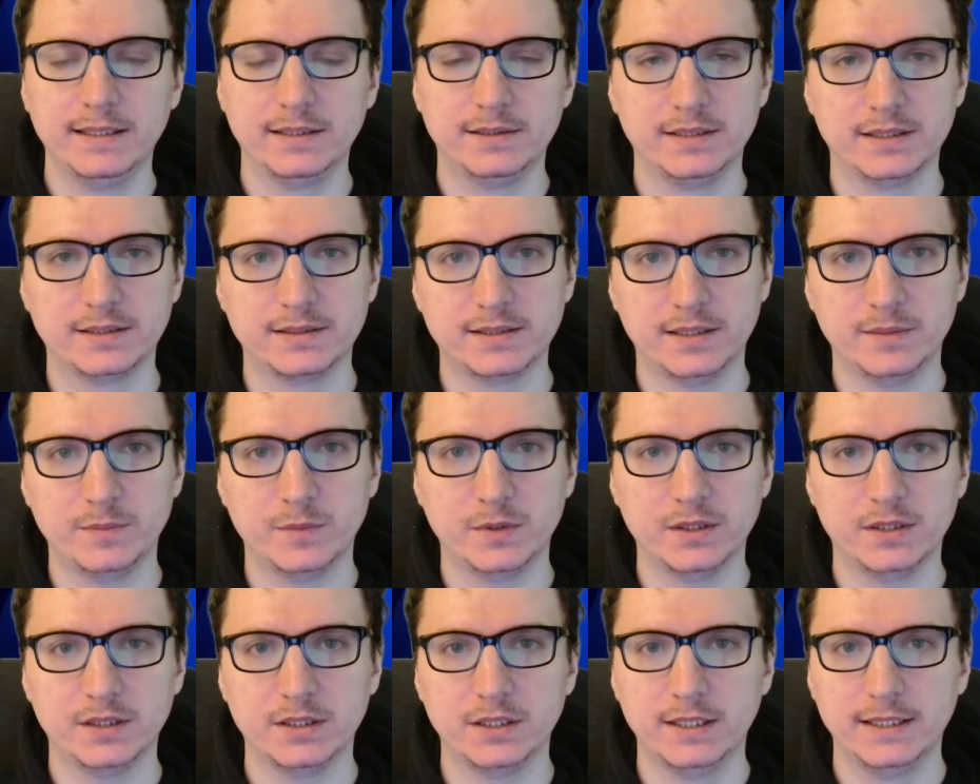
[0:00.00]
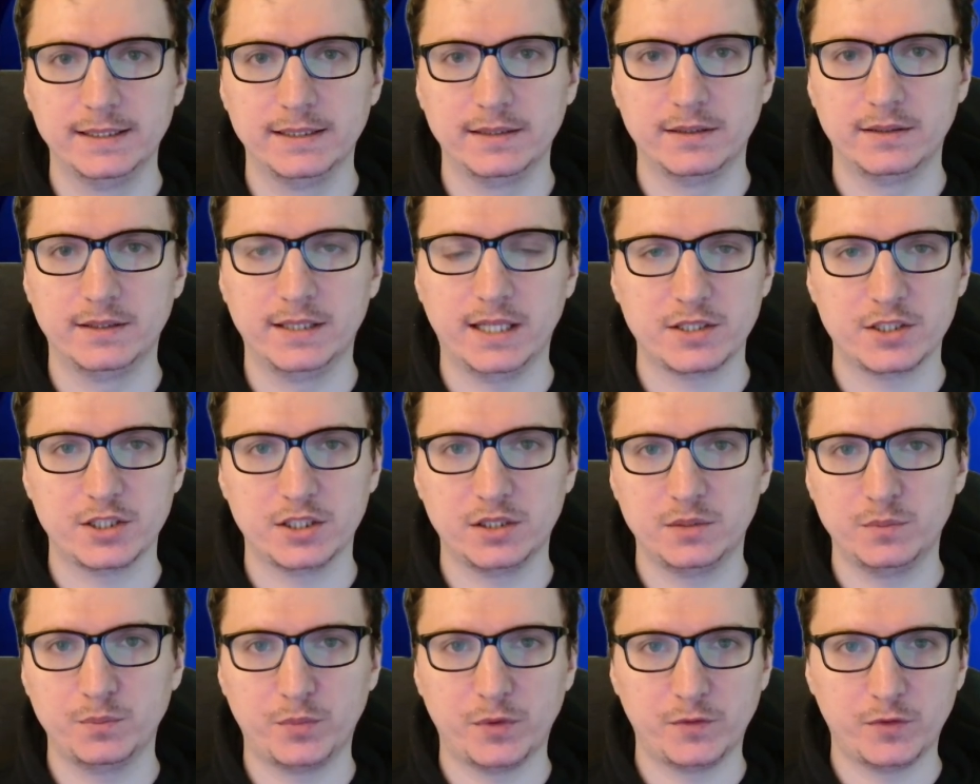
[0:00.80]
nie chcemy dać
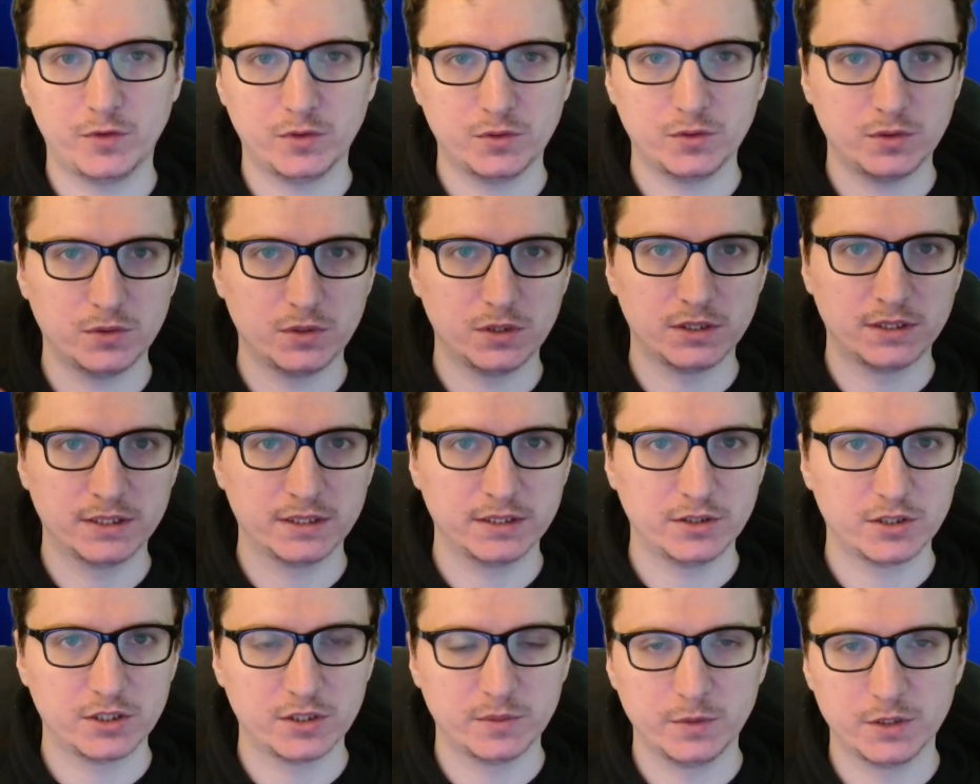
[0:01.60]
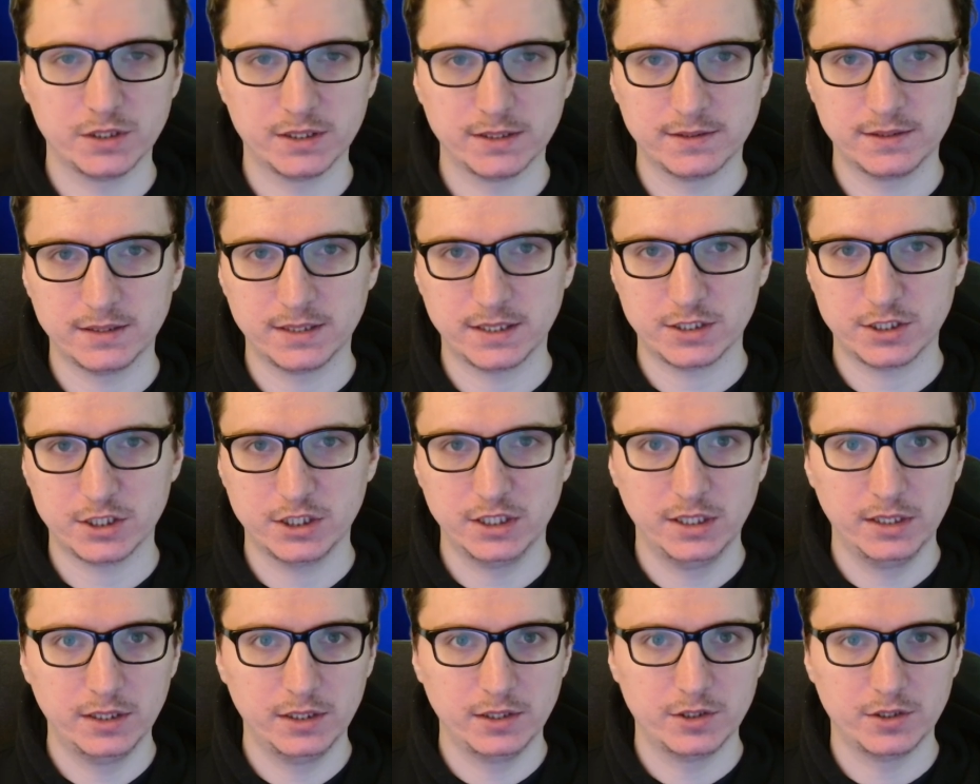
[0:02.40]
im powodu do tego, żeby się z nas
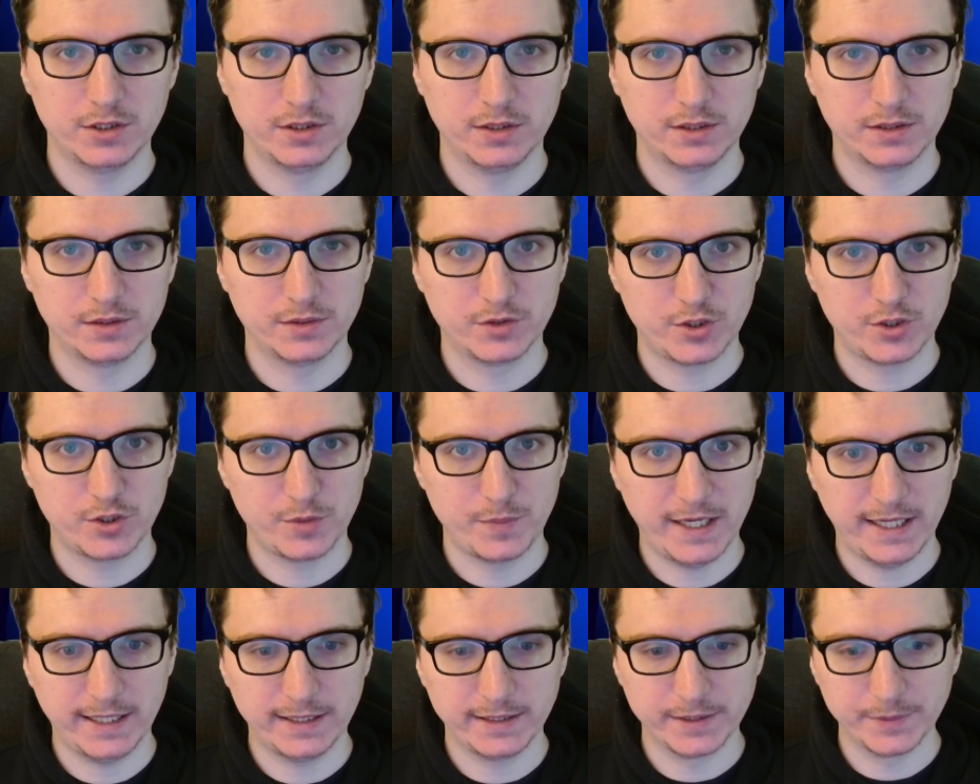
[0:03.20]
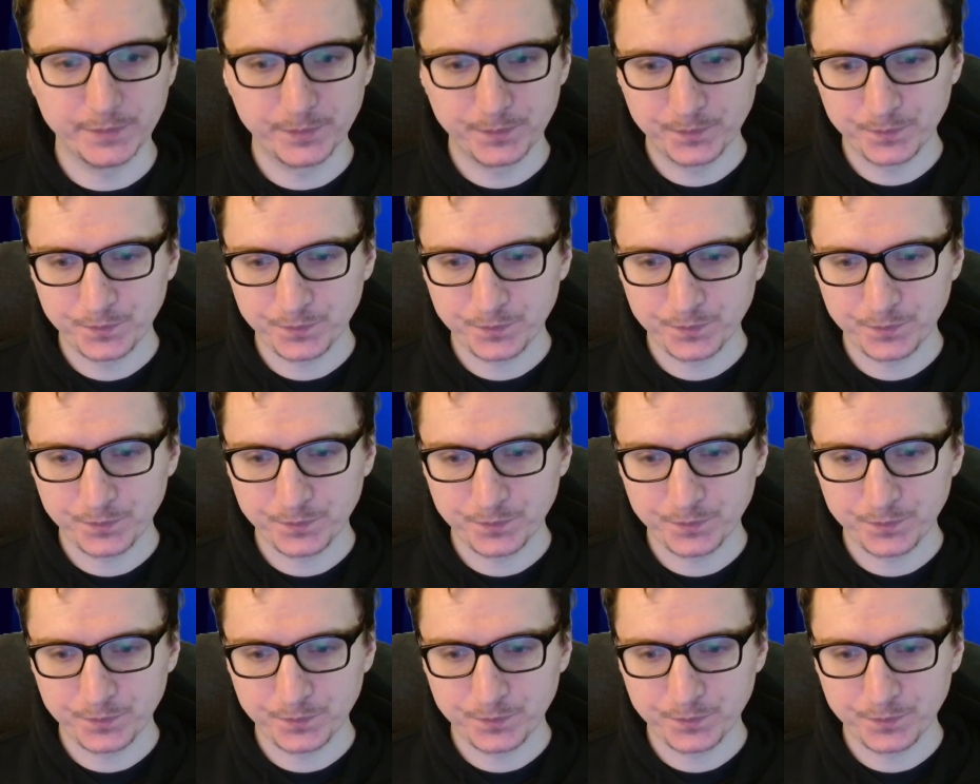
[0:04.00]
e, śmiali.